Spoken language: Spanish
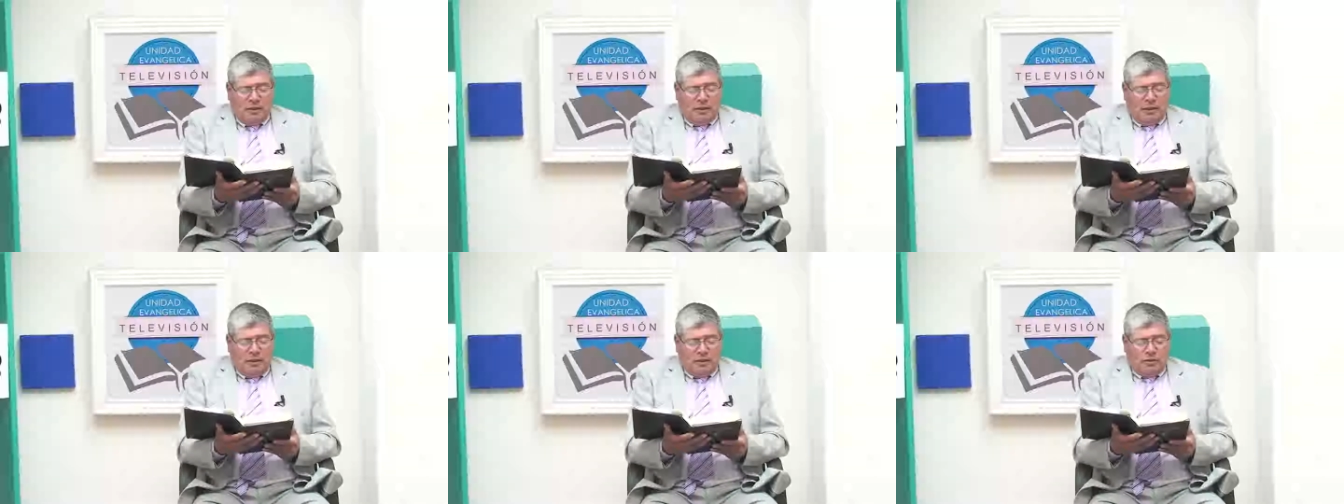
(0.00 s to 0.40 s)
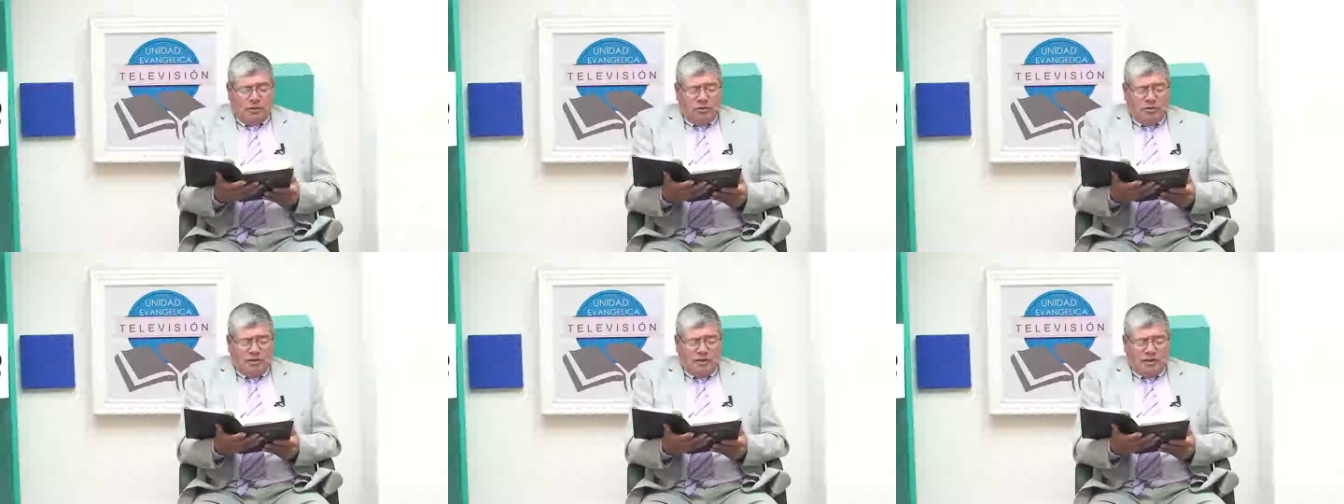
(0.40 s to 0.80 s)

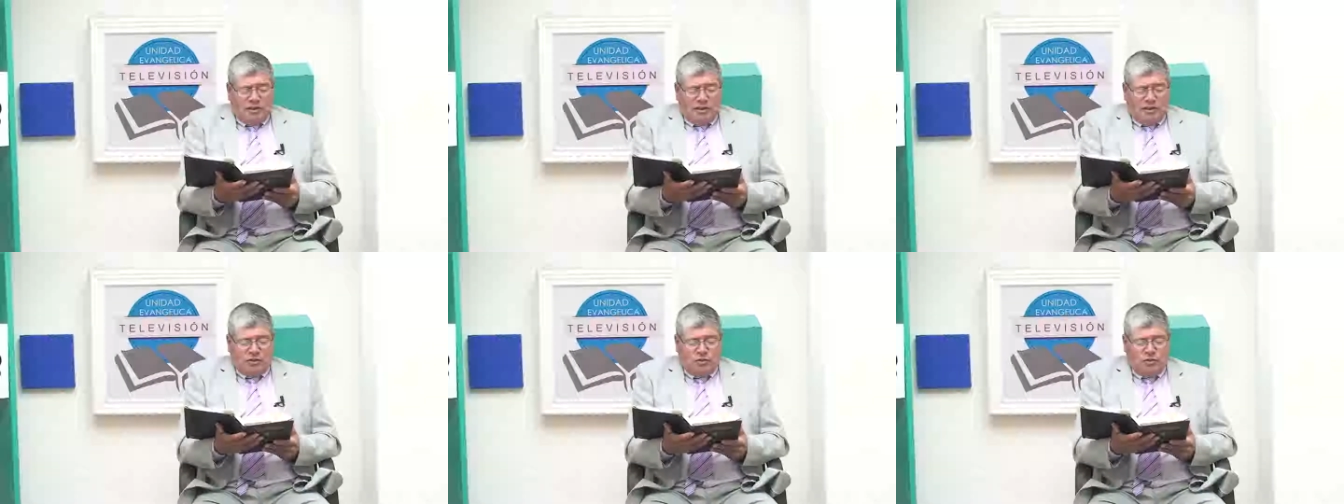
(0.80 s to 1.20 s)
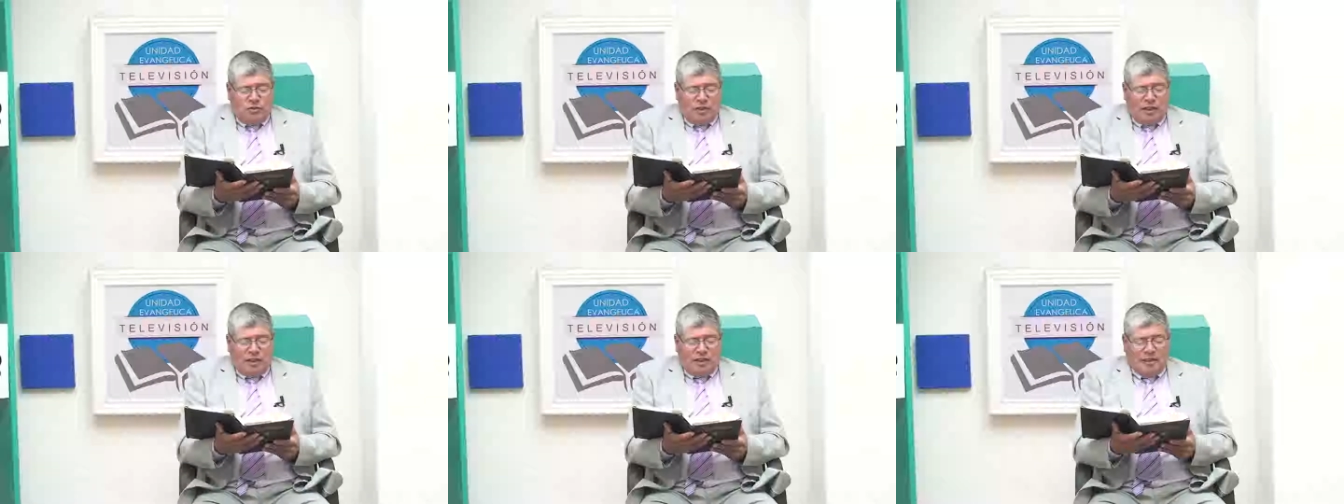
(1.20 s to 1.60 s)
Entonces Jesús
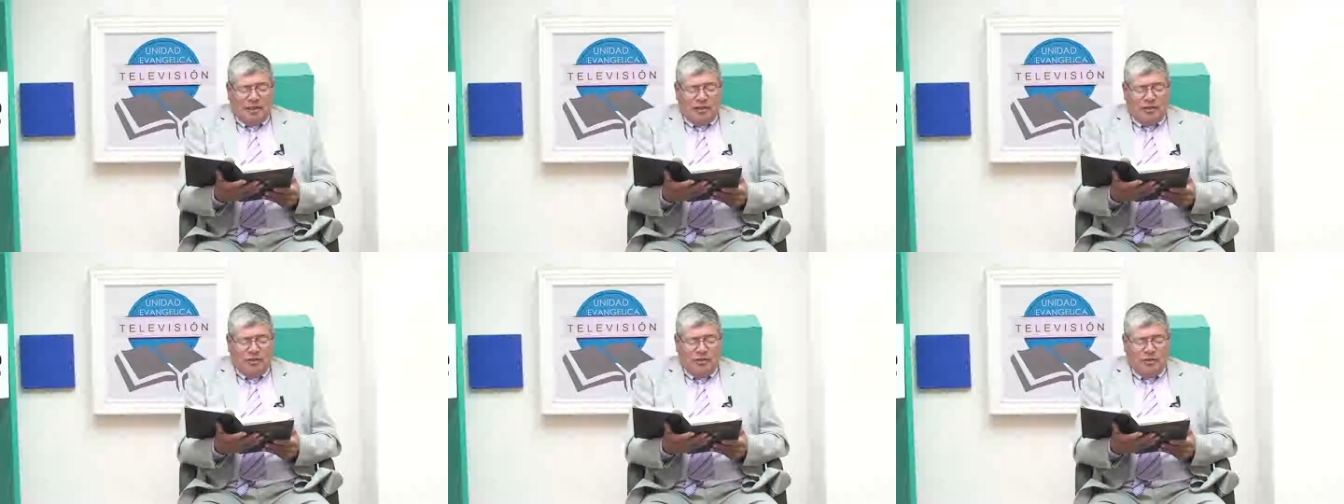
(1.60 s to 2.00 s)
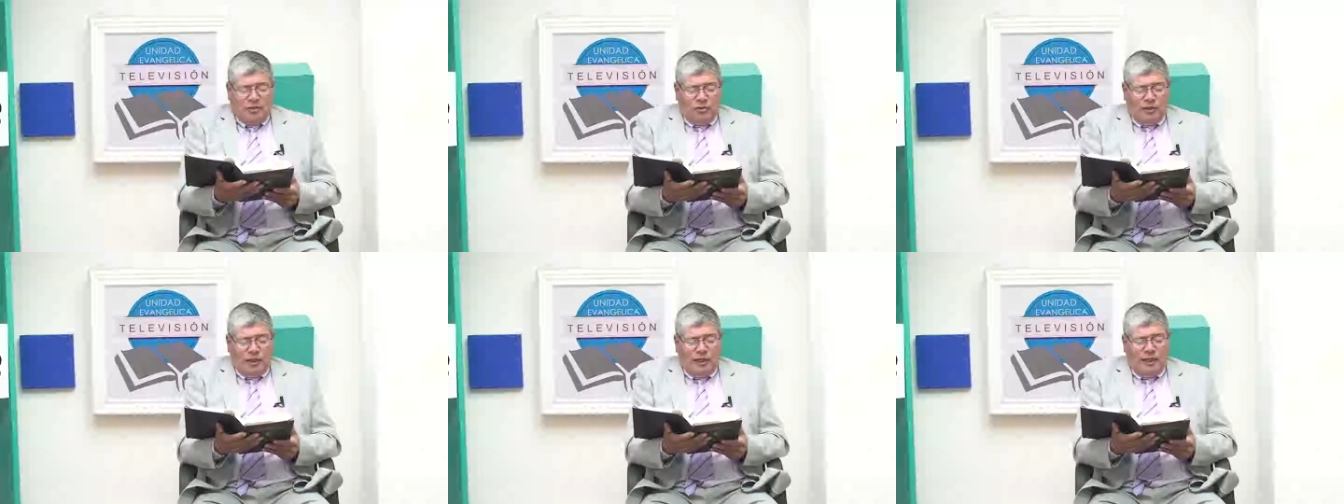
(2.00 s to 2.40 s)

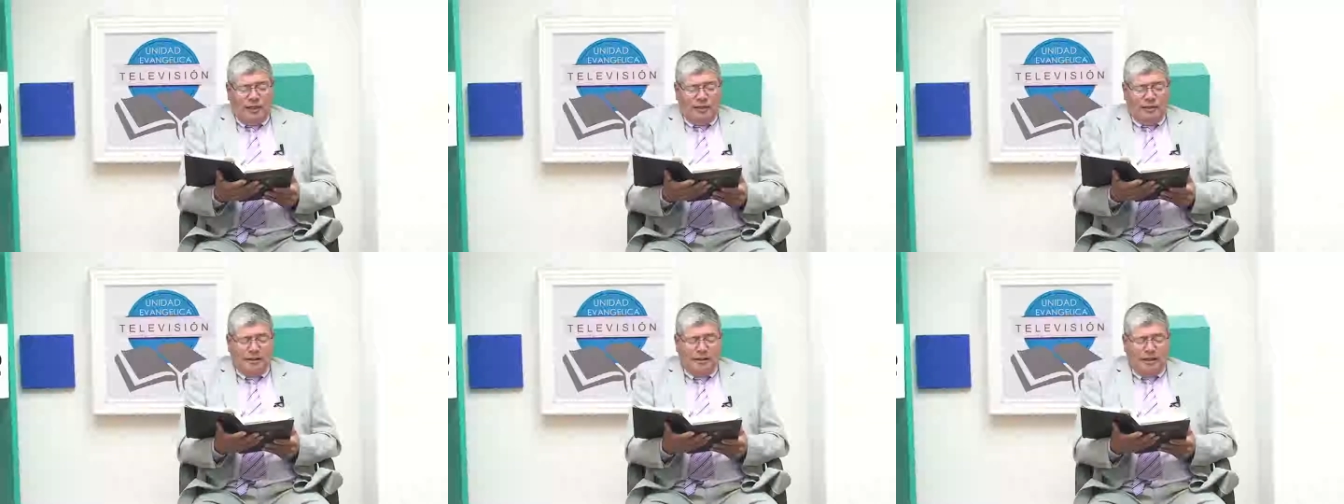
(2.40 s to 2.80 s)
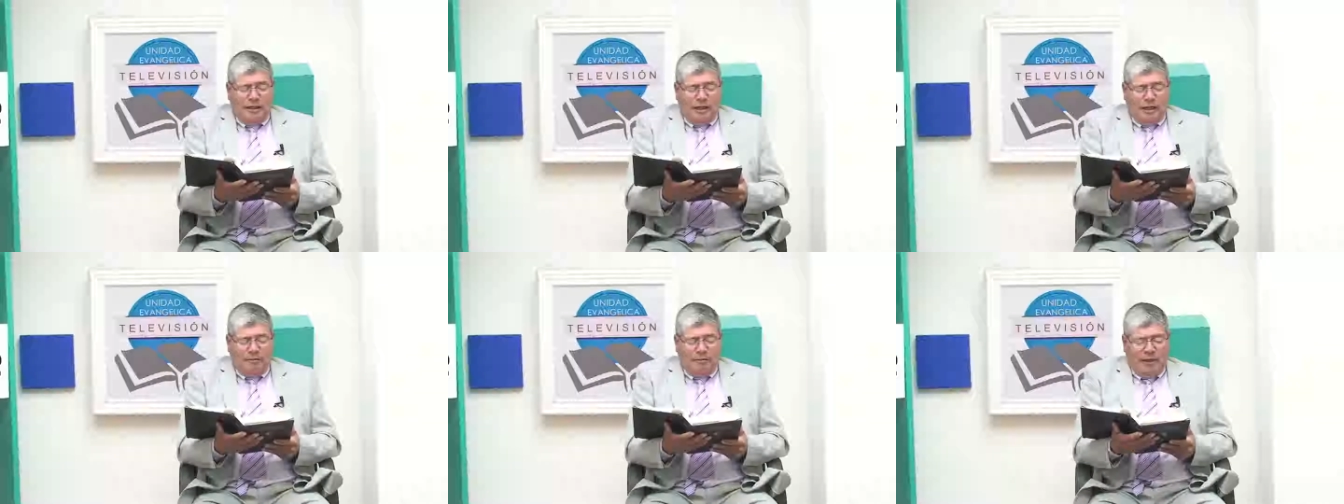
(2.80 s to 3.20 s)
extendió él
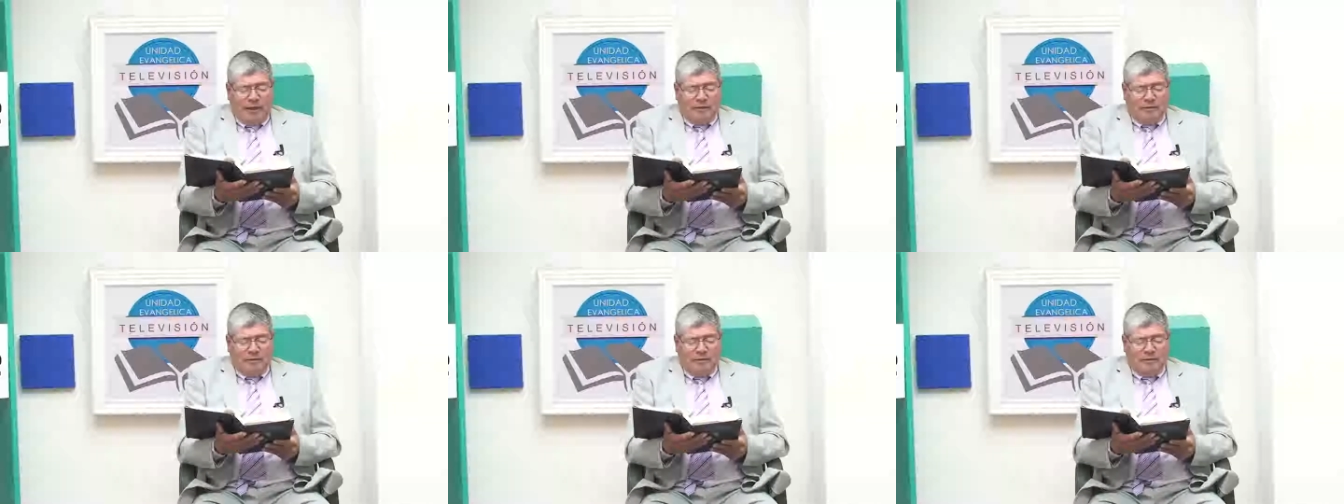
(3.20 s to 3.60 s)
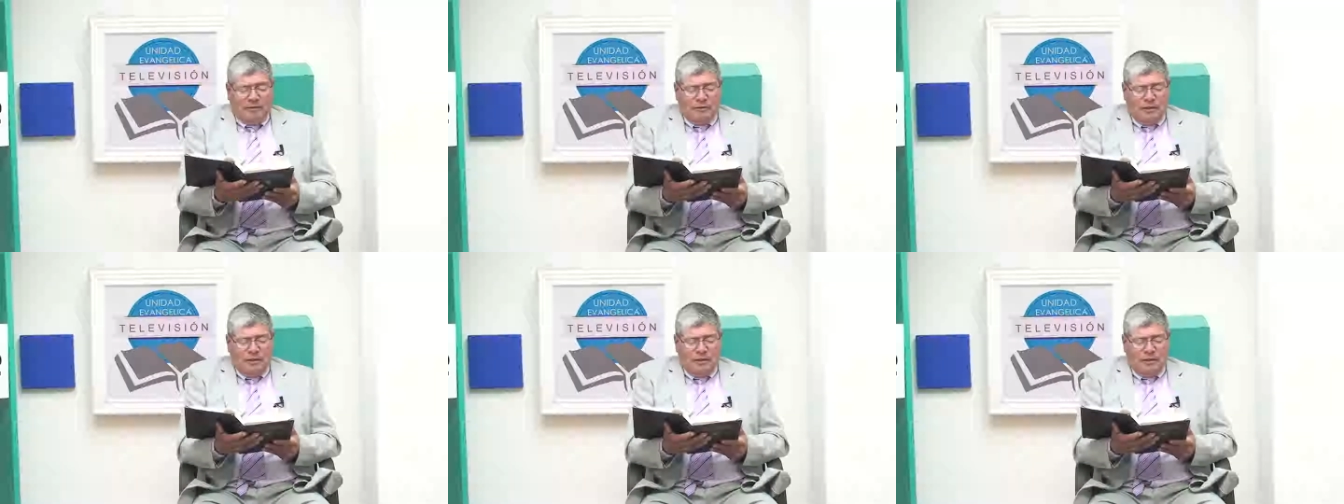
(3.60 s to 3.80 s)
la mano,